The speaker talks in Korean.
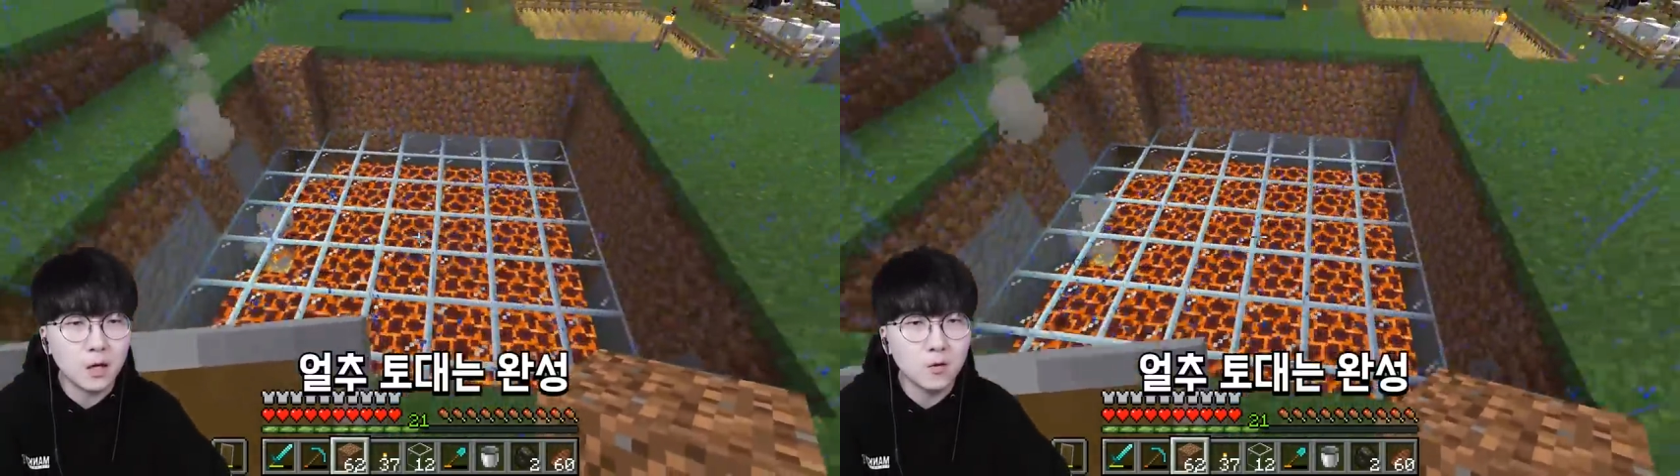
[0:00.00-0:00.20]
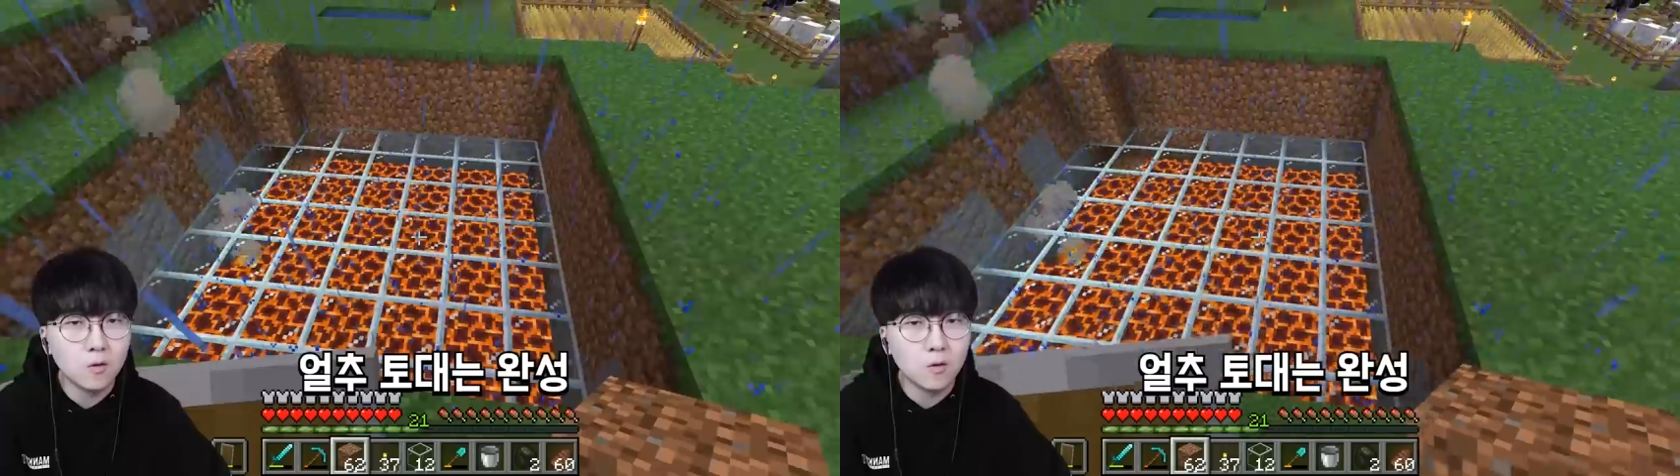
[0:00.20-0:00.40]

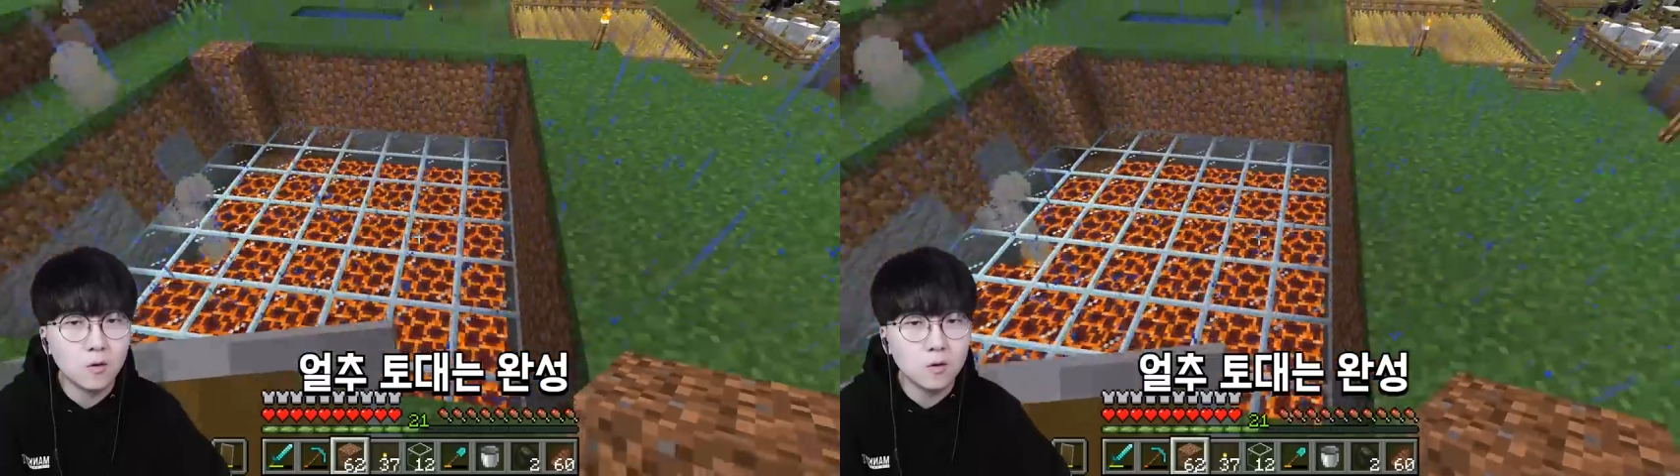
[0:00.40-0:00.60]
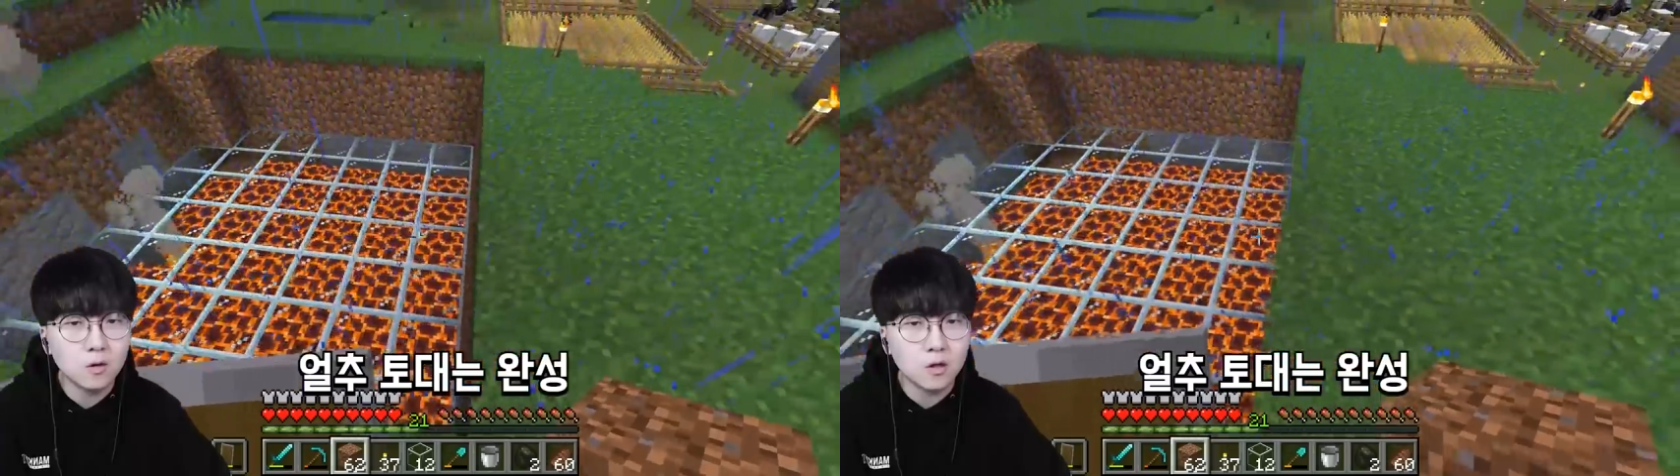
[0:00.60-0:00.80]

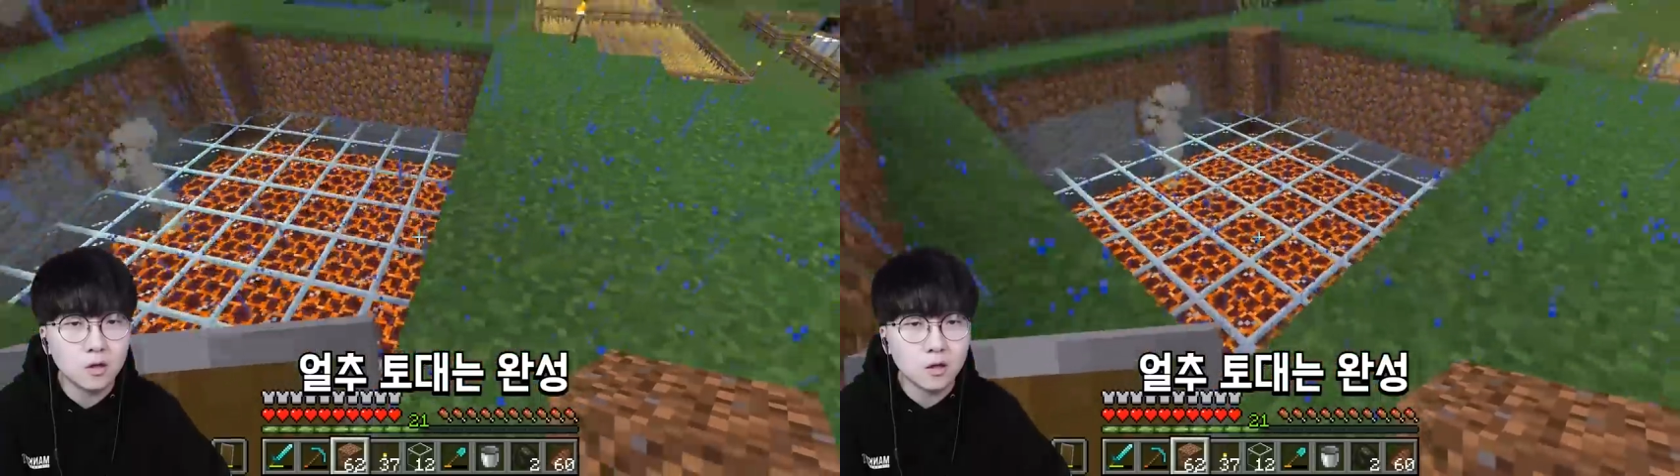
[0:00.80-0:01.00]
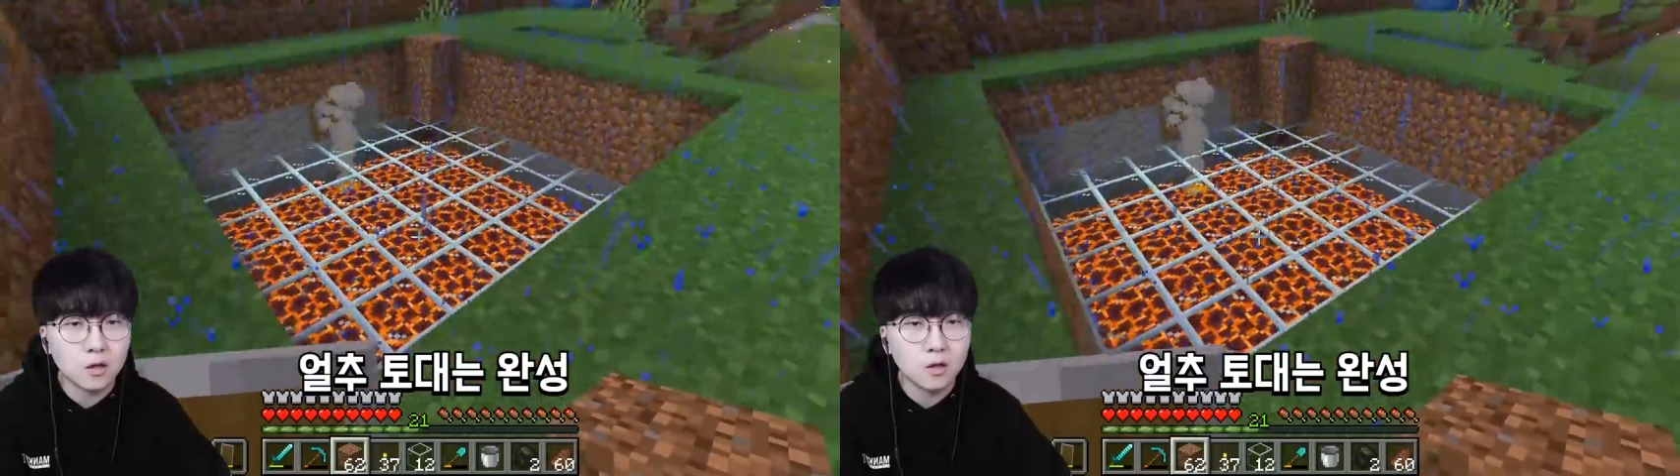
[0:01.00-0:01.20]
해놓고
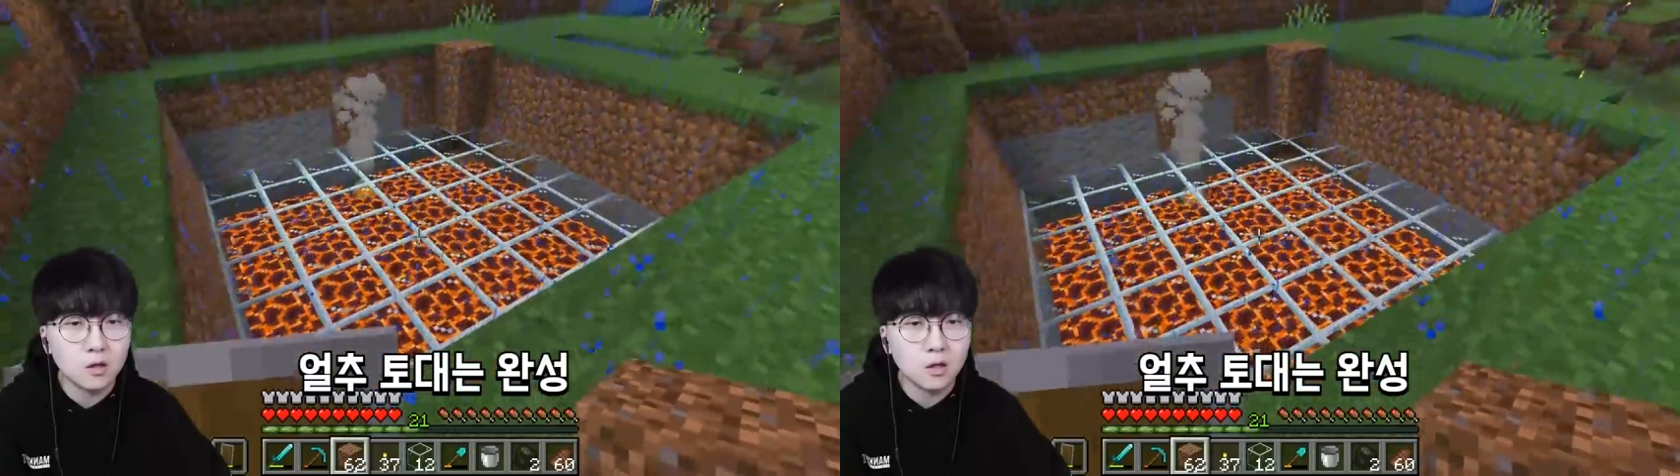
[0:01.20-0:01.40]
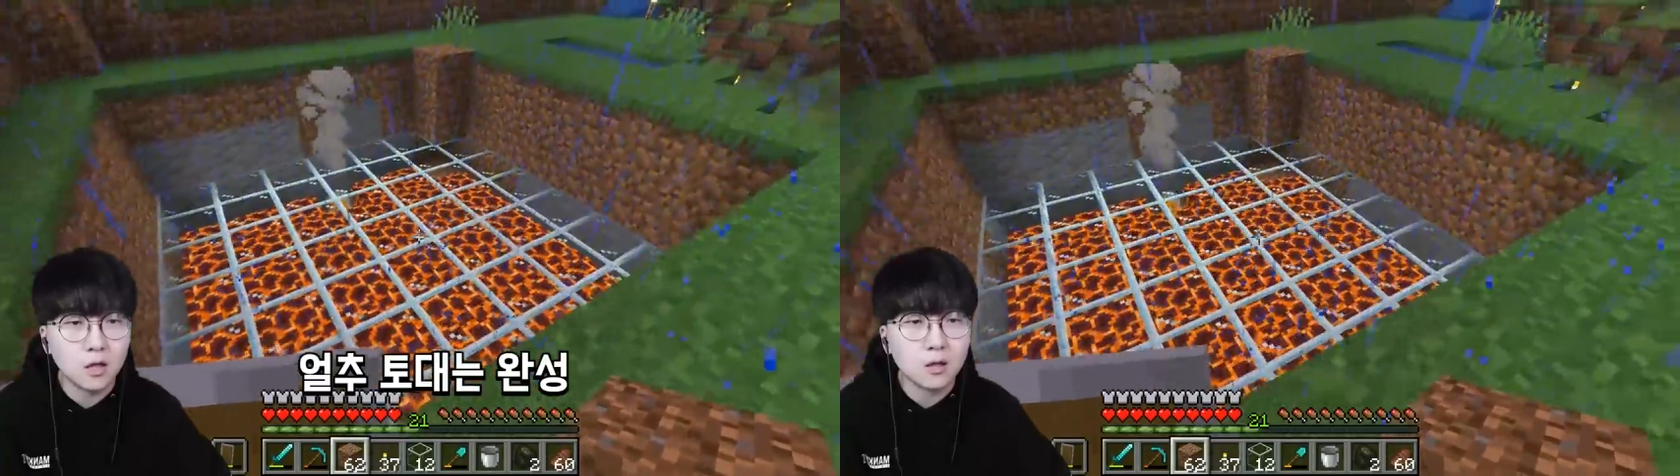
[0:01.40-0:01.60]

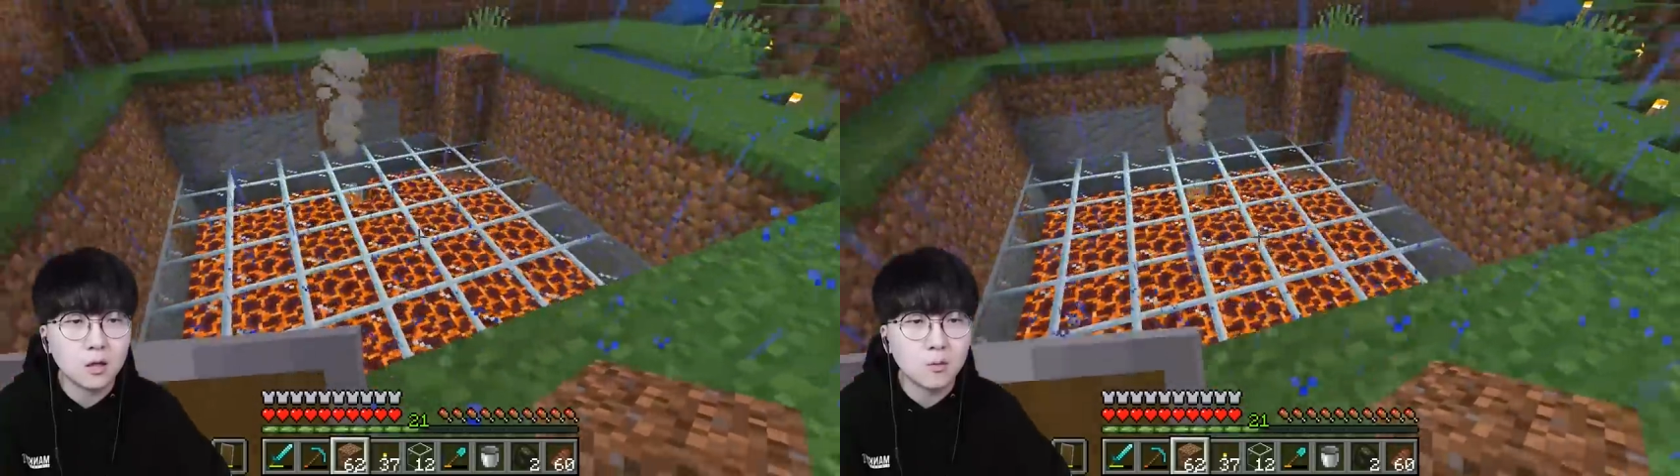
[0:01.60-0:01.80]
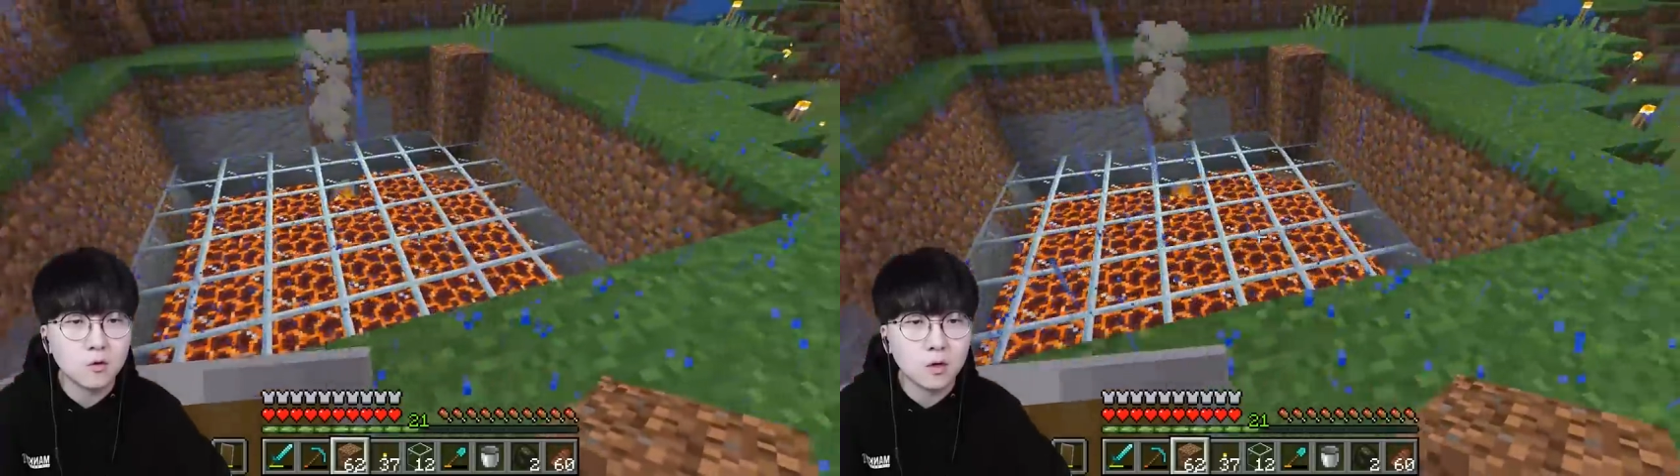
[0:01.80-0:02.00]
뜨끈뜨끈한
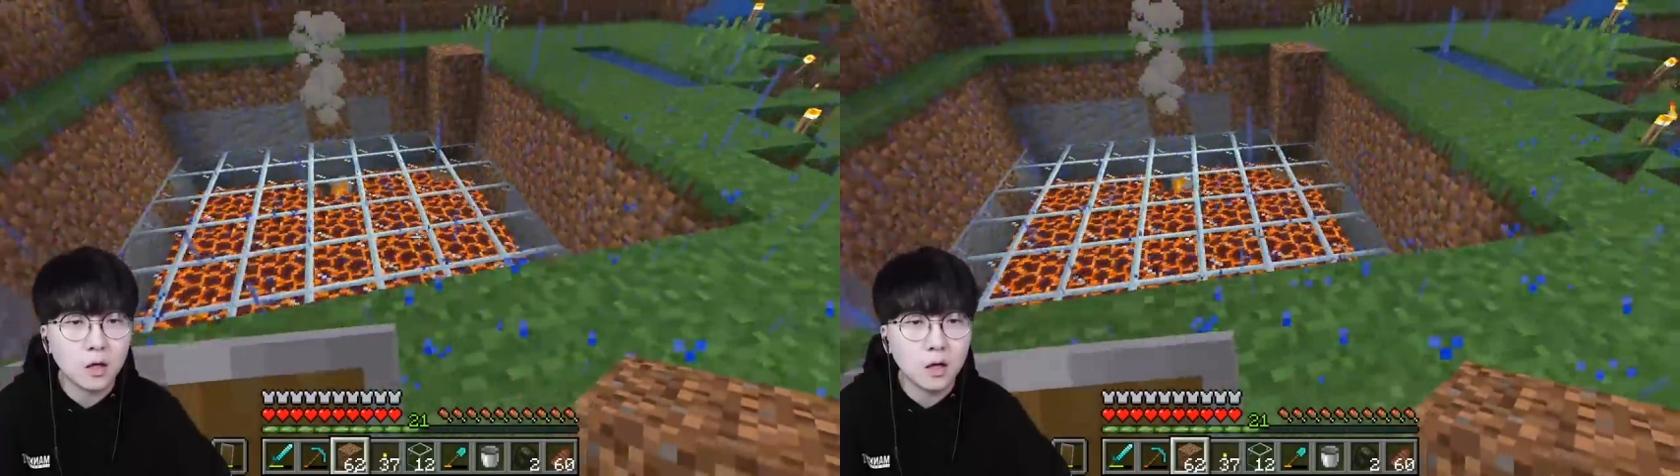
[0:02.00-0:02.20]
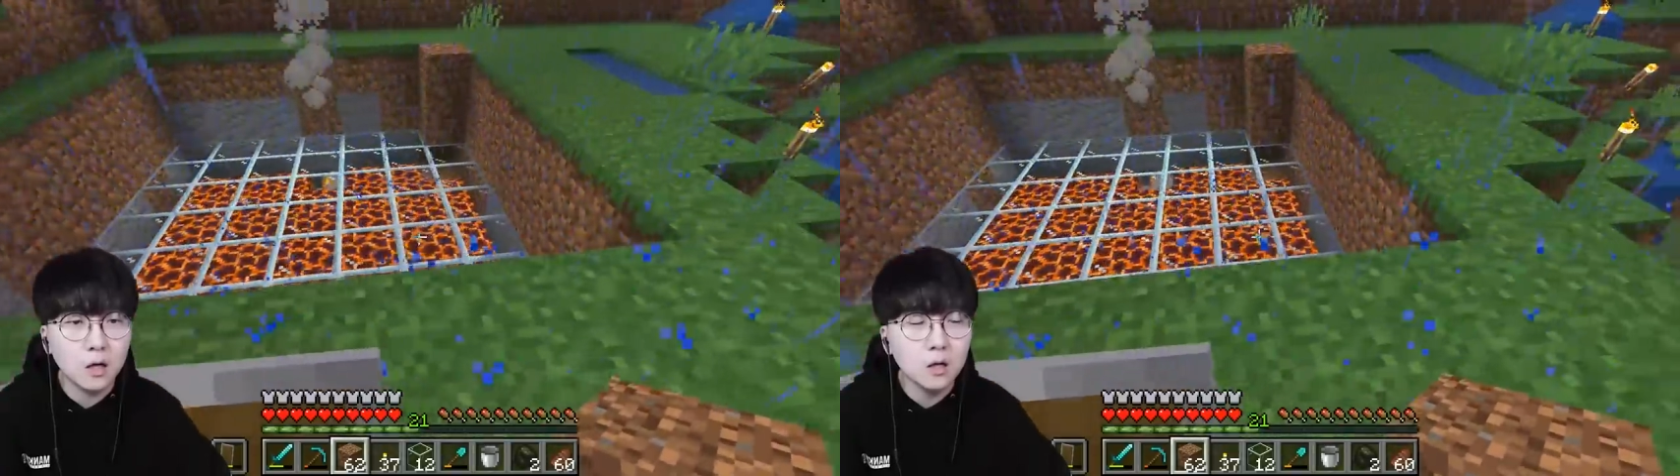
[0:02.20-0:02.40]

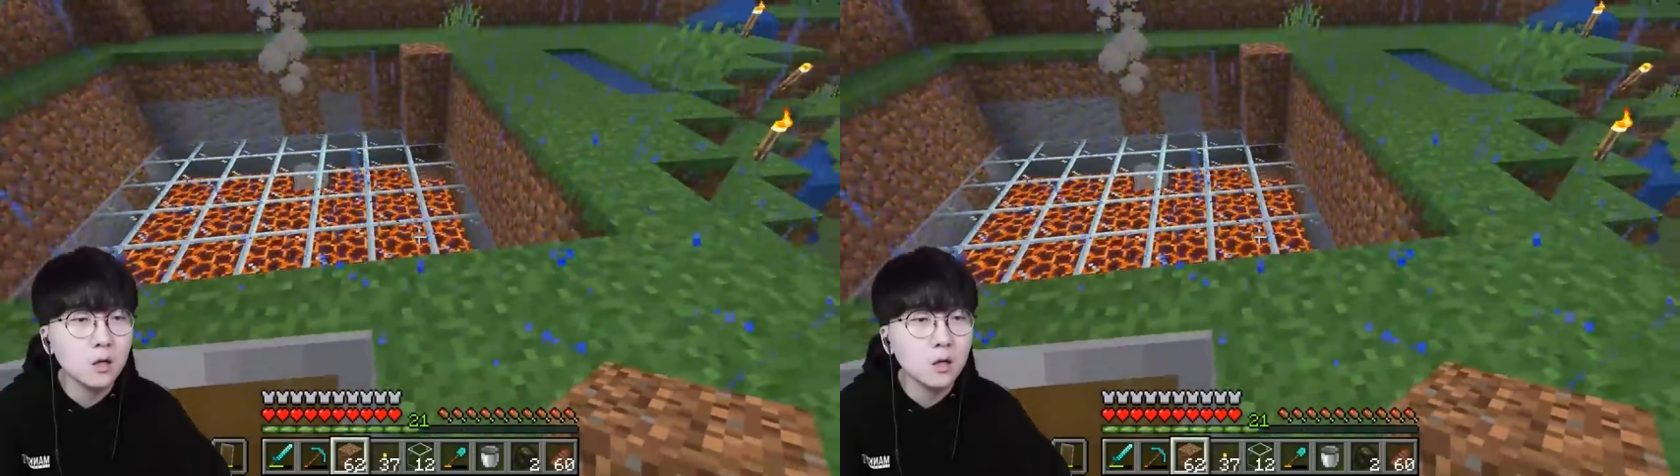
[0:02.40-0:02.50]
느낌으로다가